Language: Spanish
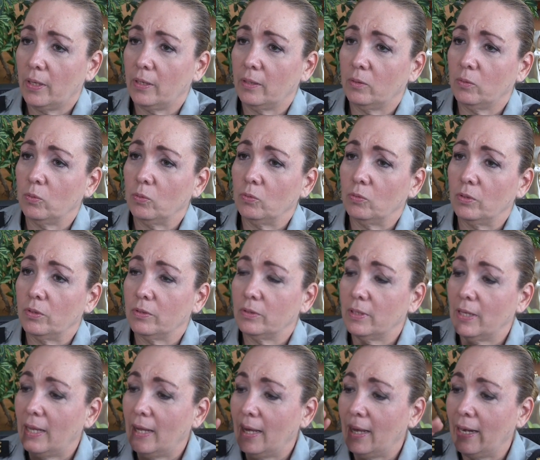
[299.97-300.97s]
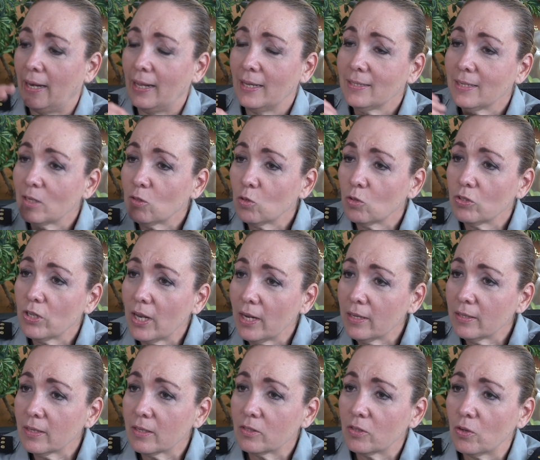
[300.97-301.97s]
Entonces, en esa
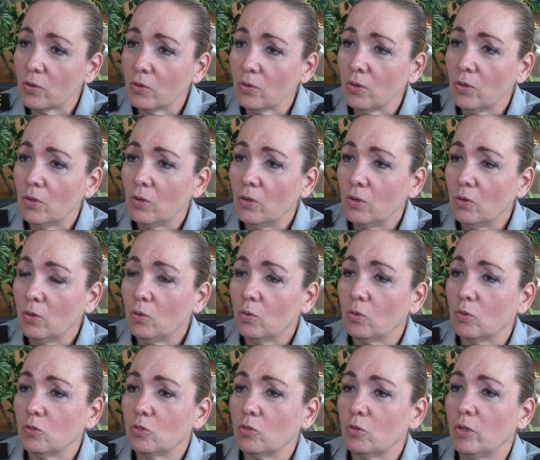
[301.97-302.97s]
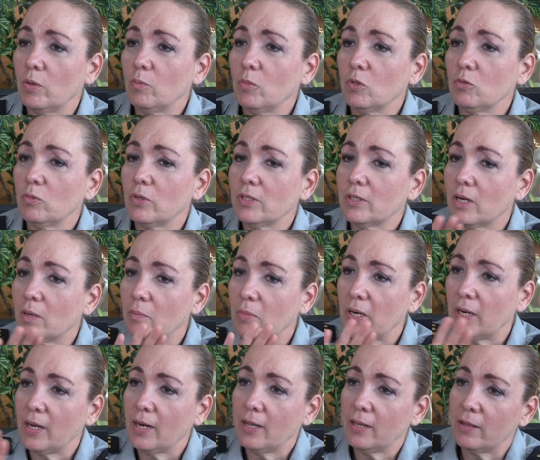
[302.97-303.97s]
socialización construimos nuestra
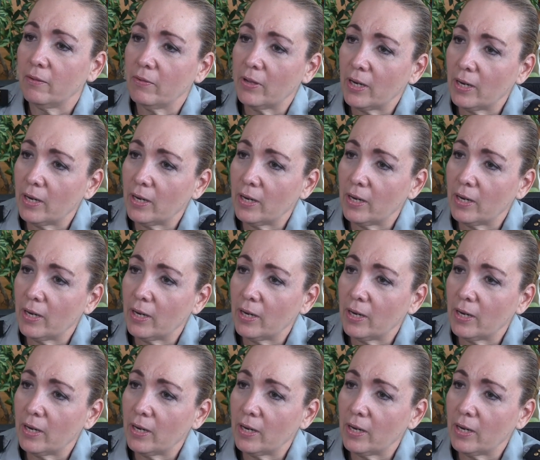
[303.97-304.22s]
manera de